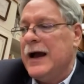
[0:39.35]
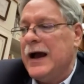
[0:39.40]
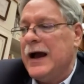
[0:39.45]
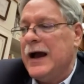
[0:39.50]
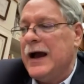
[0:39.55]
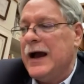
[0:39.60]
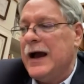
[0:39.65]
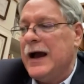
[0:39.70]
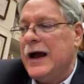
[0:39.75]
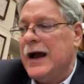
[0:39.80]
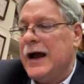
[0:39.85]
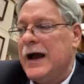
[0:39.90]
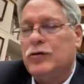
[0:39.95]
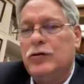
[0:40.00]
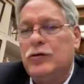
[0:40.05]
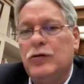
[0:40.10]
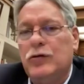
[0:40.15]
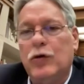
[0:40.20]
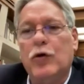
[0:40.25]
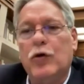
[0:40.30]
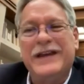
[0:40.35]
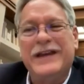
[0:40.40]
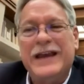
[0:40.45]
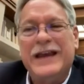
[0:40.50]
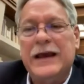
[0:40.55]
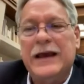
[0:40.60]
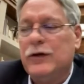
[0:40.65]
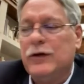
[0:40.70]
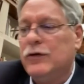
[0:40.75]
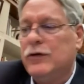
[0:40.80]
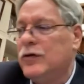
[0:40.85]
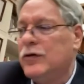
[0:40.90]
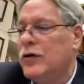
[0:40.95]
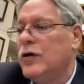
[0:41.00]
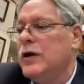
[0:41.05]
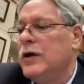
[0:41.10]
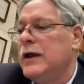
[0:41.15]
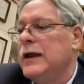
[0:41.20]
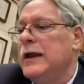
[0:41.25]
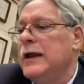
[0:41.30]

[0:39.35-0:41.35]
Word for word: han visto o vieron